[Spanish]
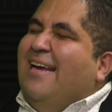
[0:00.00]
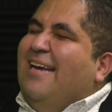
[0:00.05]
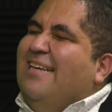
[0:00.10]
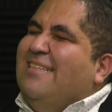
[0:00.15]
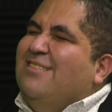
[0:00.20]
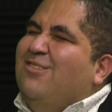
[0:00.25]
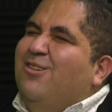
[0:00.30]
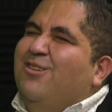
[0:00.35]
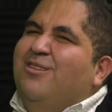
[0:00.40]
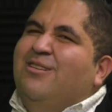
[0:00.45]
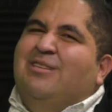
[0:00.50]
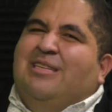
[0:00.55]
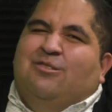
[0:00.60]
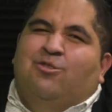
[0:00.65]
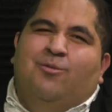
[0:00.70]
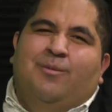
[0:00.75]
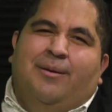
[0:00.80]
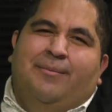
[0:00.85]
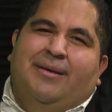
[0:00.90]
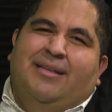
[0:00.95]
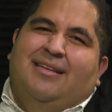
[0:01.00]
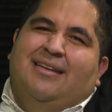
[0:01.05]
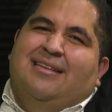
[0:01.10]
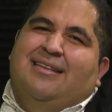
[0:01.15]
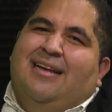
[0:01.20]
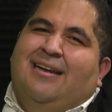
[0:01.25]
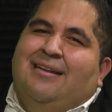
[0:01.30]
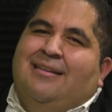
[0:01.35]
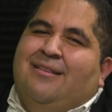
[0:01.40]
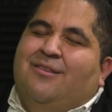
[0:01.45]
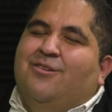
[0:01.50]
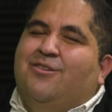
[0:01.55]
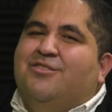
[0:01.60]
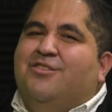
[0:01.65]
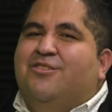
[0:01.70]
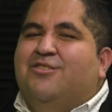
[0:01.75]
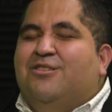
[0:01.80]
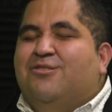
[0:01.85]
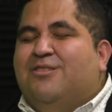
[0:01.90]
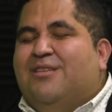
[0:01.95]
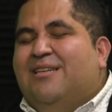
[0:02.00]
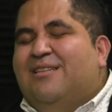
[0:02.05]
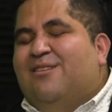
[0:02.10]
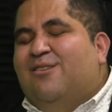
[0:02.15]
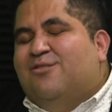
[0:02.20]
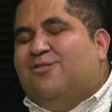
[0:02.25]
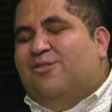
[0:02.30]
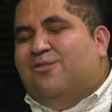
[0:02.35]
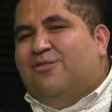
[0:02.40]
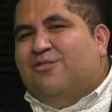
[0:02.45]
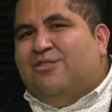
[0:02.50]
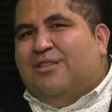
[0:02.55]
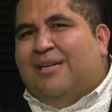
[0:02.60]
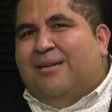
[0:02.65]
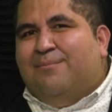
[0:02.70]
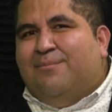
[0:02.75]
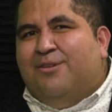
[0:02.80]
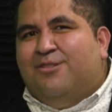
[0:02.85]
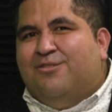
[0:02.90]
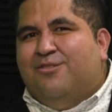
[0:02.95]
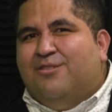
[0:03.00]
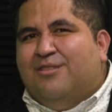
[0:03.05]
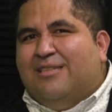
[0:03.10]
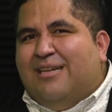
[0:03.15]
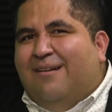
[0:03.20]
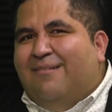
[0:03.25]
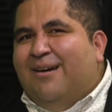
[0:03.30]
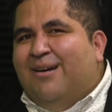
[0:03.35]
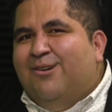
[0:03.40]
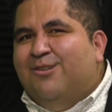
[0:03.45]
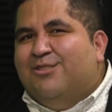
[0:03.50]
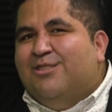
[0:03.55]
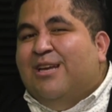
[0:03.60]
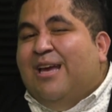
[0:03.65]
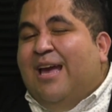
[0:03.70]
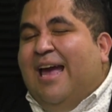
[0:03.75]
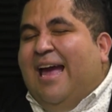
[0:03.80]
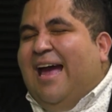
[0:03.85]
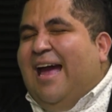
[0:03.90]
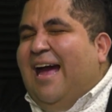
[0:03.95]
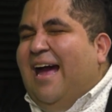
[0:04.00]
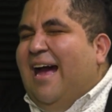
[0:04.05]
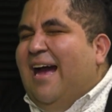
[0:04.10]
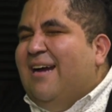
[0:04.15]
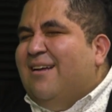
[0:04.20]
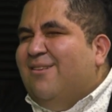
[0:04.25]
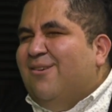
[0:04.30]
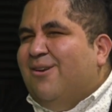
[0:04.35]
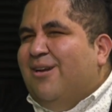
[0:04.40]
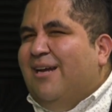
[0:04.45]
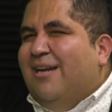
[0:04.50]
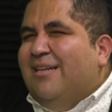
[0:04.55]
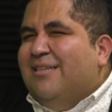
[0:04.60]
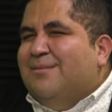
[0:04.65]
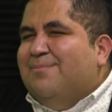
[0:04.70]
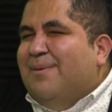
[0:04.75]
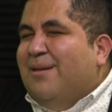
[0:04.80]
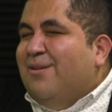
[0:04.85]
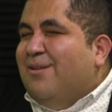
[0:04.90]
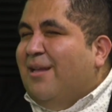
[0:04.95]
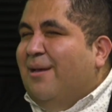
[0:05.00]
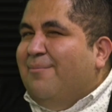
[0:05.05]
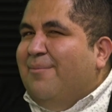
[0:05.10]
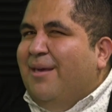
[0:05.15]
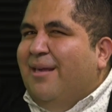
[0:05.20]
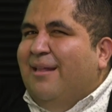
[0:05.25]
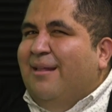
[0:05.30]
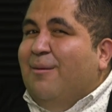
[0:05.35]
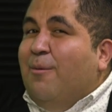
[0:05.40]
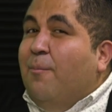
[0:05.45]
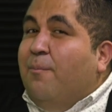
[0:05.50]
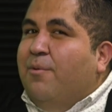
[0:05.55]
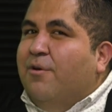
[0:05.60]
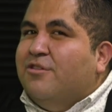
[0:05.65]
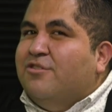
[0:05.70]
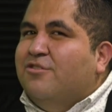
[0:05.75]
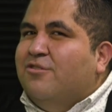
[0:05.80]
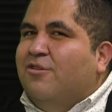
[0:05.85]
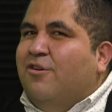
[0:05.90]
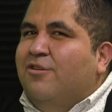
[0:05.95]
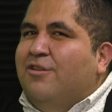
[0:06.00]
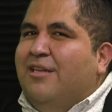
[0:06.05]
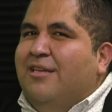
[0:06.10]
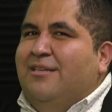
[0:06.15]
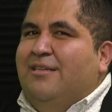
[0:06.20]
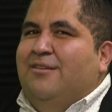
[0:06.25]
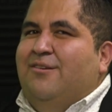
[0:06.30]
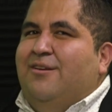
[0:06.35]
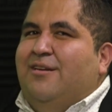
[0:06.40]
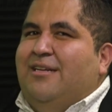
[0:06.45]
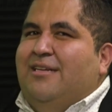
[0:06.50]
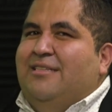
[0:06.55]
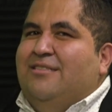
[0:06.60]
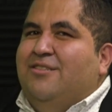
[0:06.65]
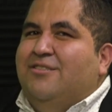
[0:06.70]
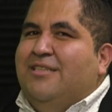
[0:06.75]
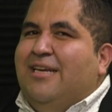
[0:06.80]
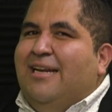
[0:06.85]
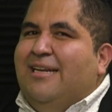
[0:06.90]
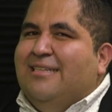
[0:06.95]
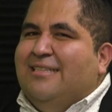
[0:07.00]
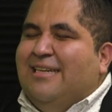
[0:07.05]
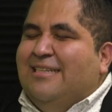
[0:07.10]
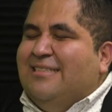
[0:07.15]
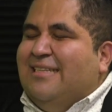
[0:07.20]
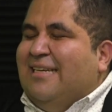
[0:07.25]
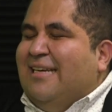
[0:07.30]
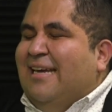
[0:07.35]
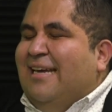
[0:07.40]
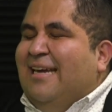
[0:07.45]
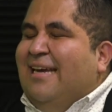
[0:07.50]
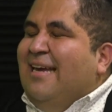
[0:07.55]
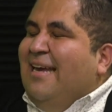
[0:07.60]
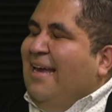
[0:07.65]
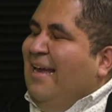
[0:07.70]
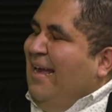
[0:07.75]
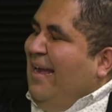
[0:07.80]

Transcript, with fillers: que son sumamente talentosos. y Ustedes los conocerán por sus trabajos actorales, pero también por su contenido en redes sociales. Así que,